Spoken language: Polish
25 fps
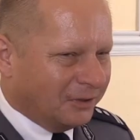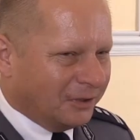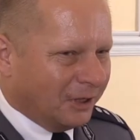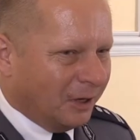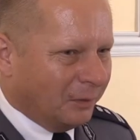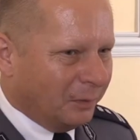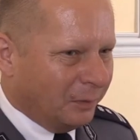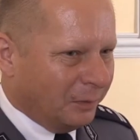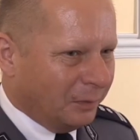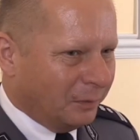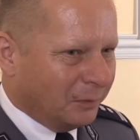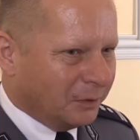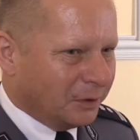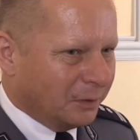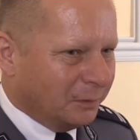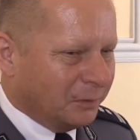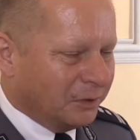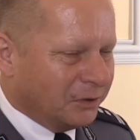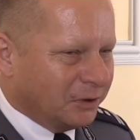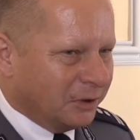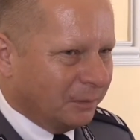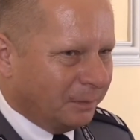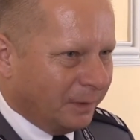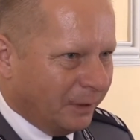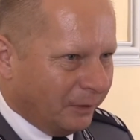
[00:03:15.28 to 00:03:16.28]
chciałbym,
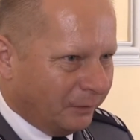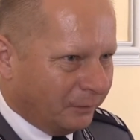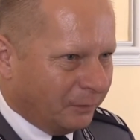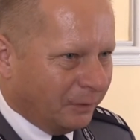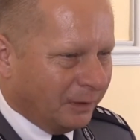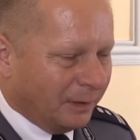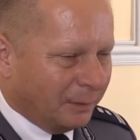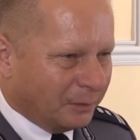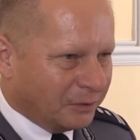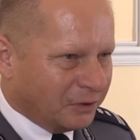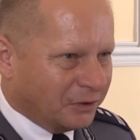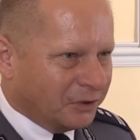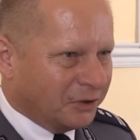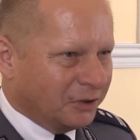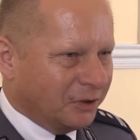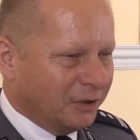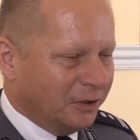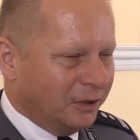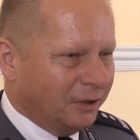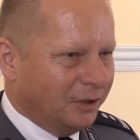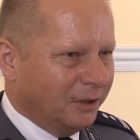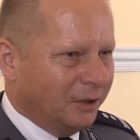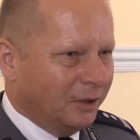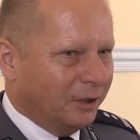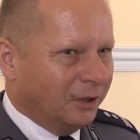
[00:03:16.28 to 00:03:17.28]
żebyście Państwo nam
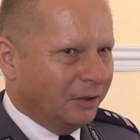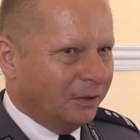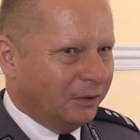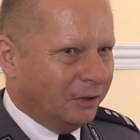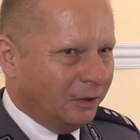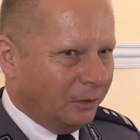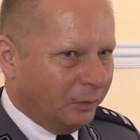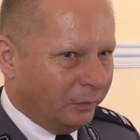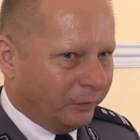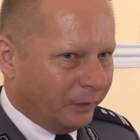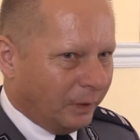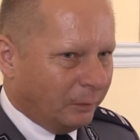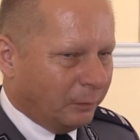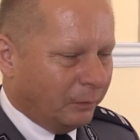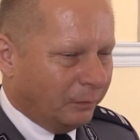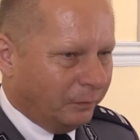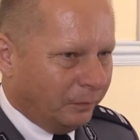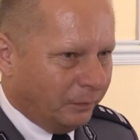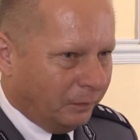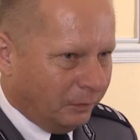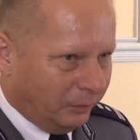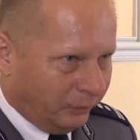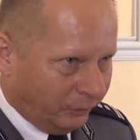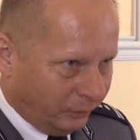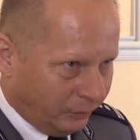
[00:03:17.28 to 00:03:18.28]
życzyli tylu samo
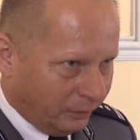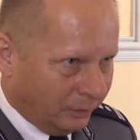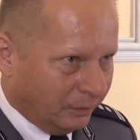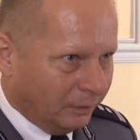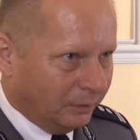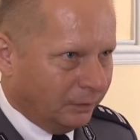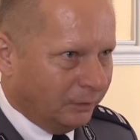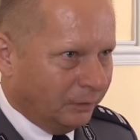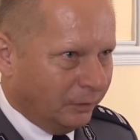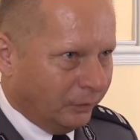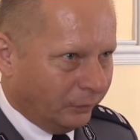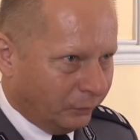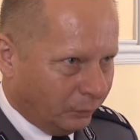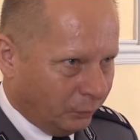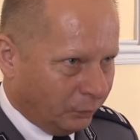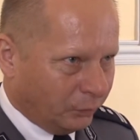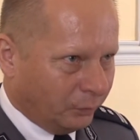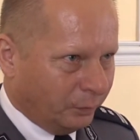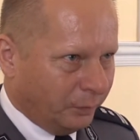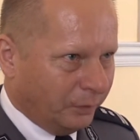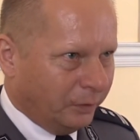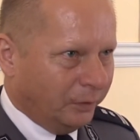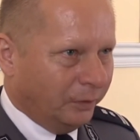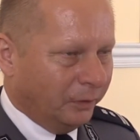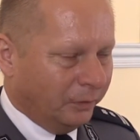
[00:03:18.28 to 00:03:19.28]
wyjść do
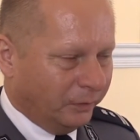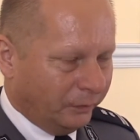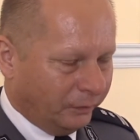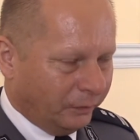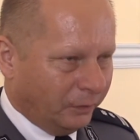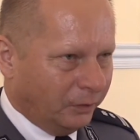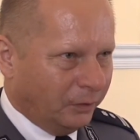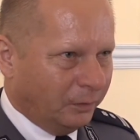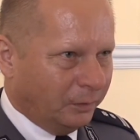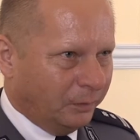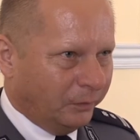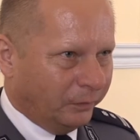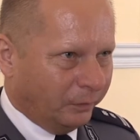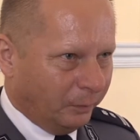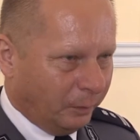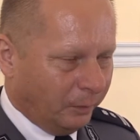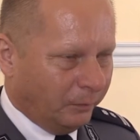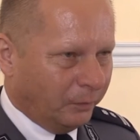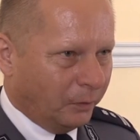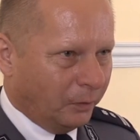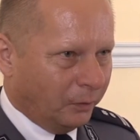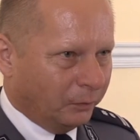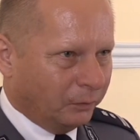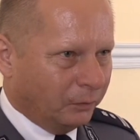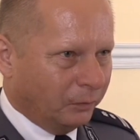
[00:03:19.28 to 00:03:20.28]
służby, co, ich, co
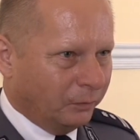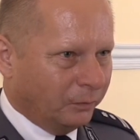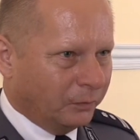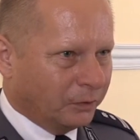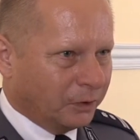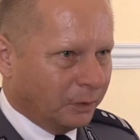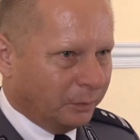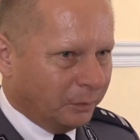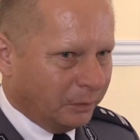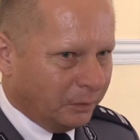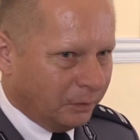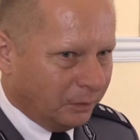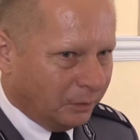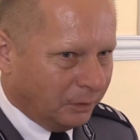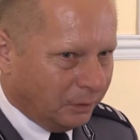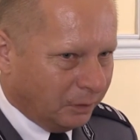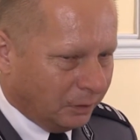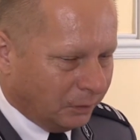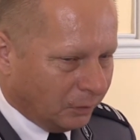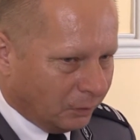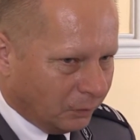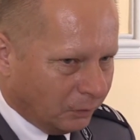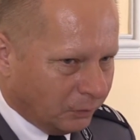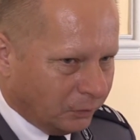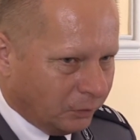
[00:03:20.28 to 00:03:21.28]
powrotów, żeby
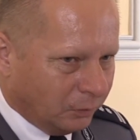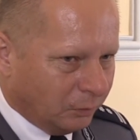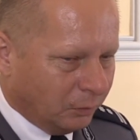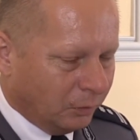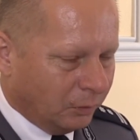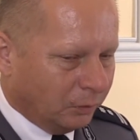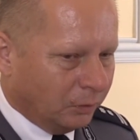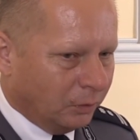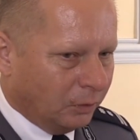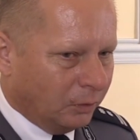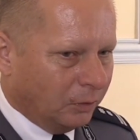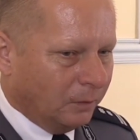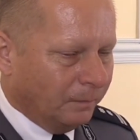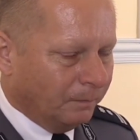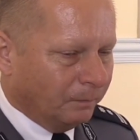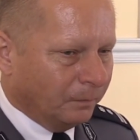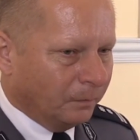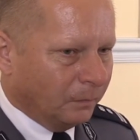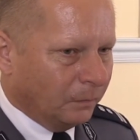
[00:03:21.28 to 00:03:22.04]
nie dochodziło do